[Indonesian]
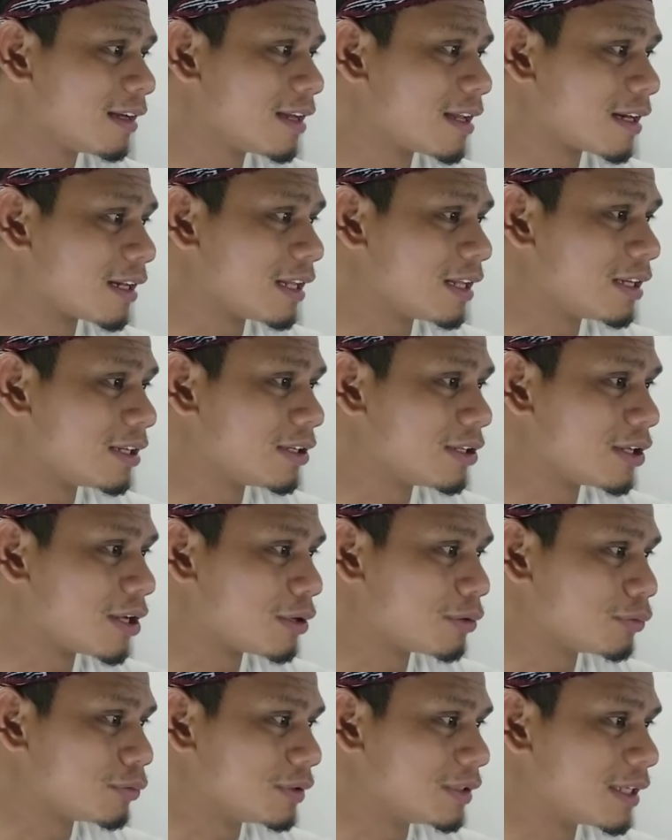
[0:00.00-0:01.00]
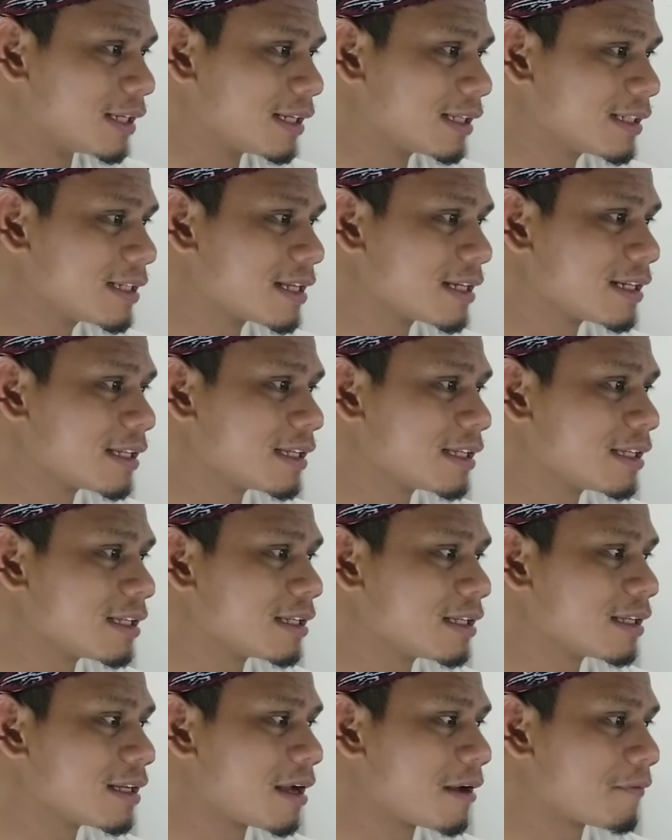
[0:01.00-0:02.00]
dari India udah
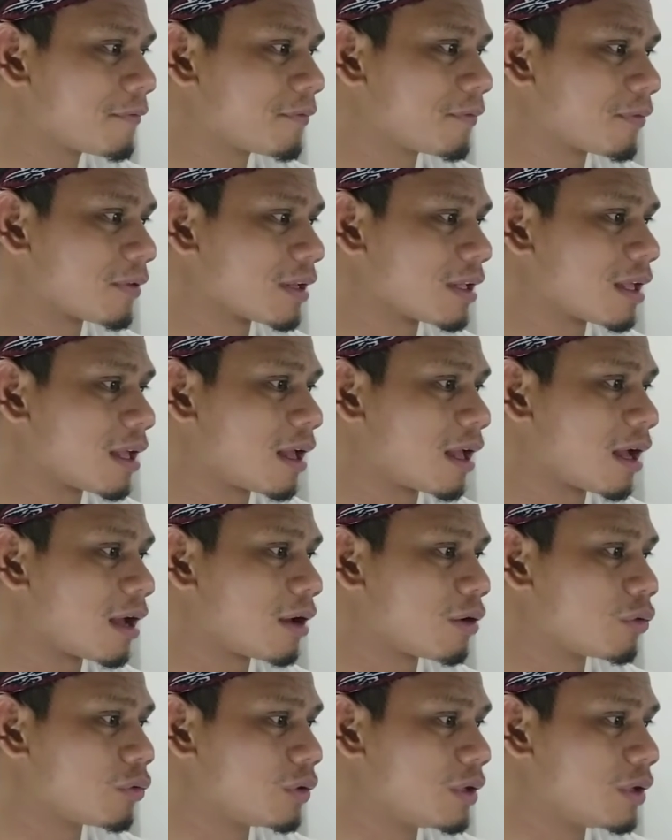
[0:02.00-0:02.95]
dari Afrika